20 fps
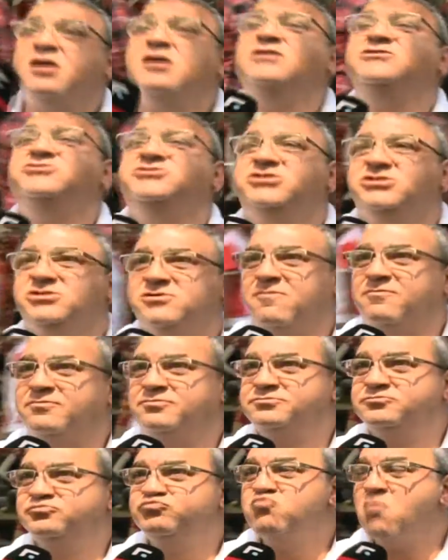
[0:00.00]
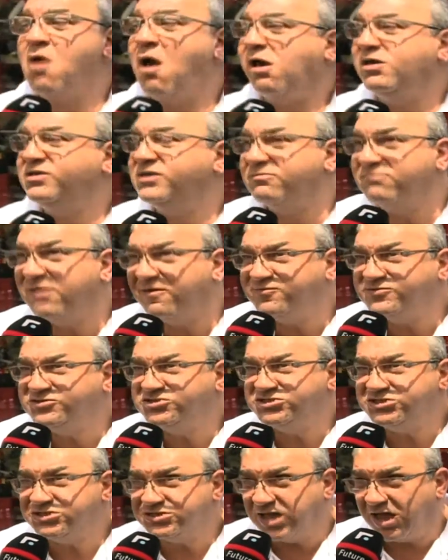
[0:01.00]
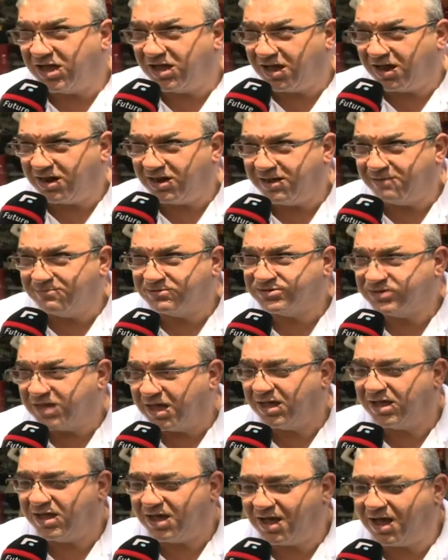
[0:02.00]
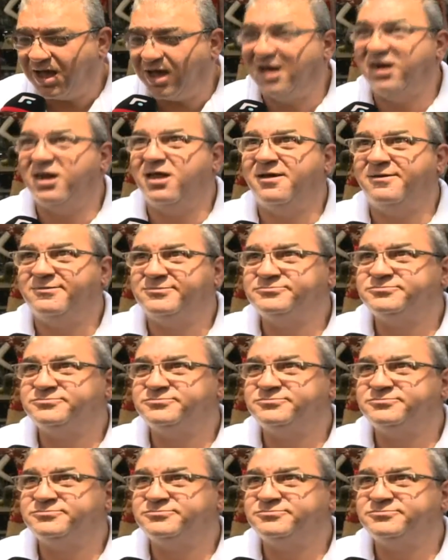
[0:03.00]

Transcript: كل شيء اذا ما في شيء يتنقى عليه بتنقى حالها